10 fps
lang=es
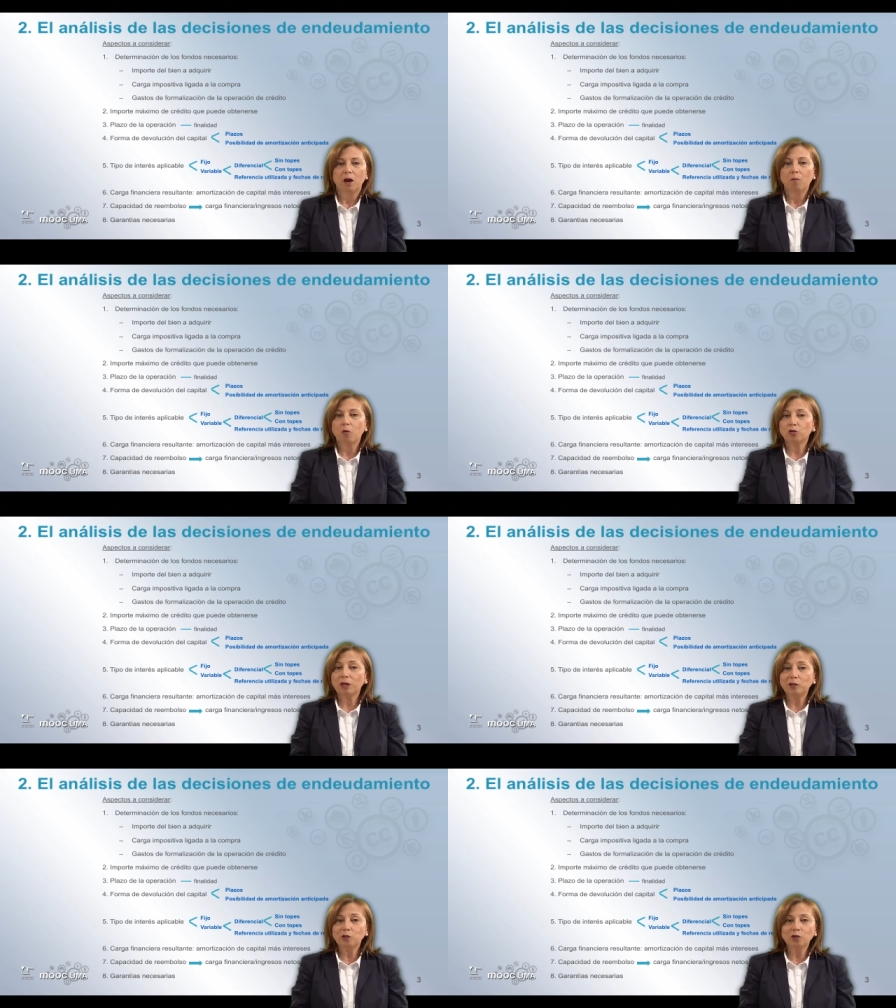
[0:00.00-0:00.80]
Por
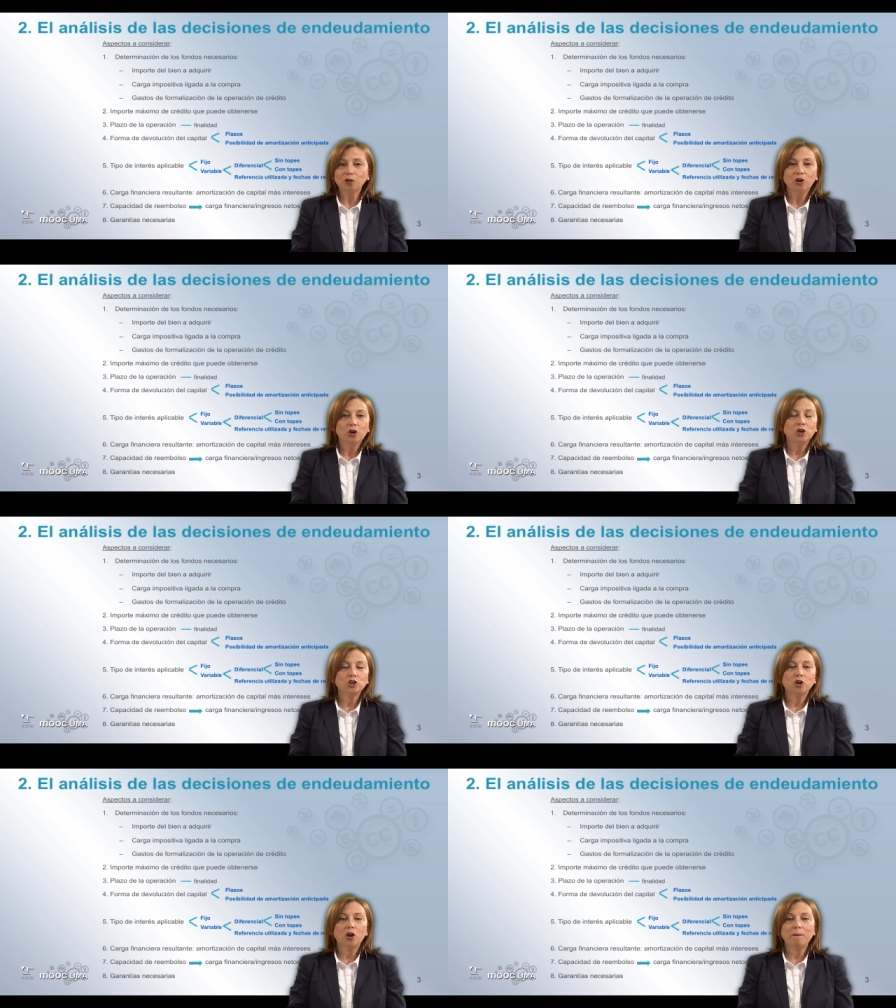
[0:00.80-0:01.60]
tanto, no
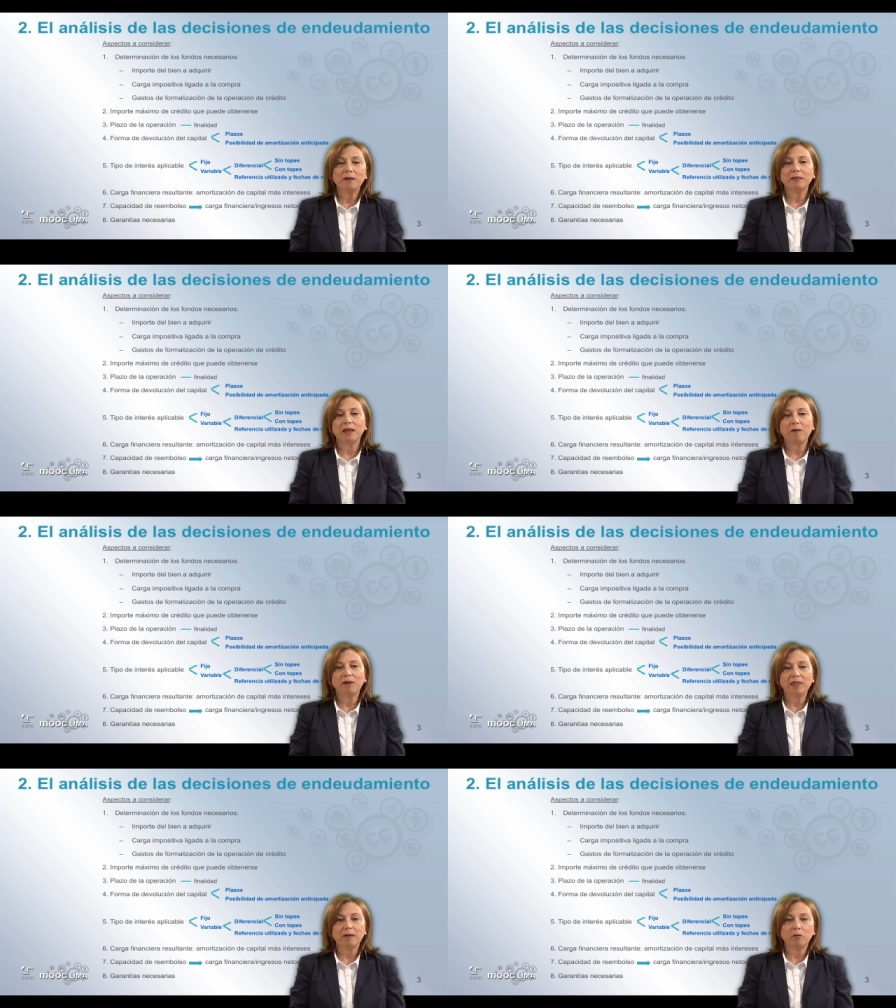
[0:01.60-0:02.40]
solamente
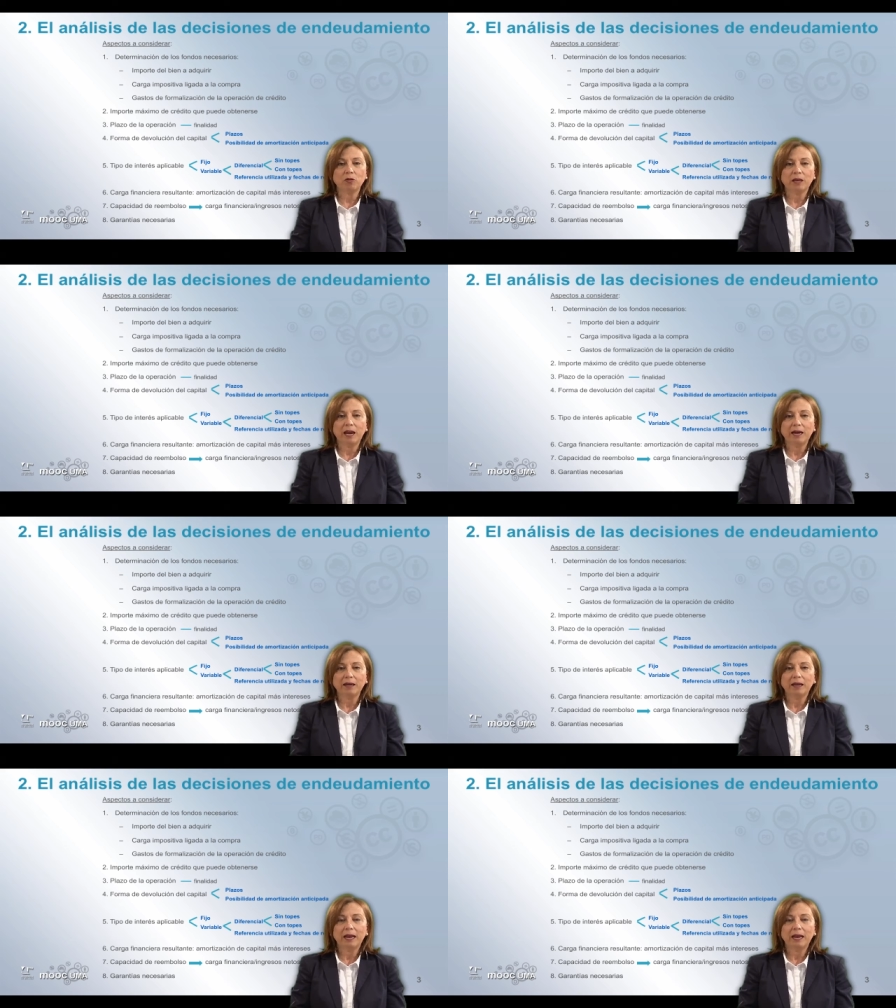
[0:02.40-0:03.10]
habrá de ponderar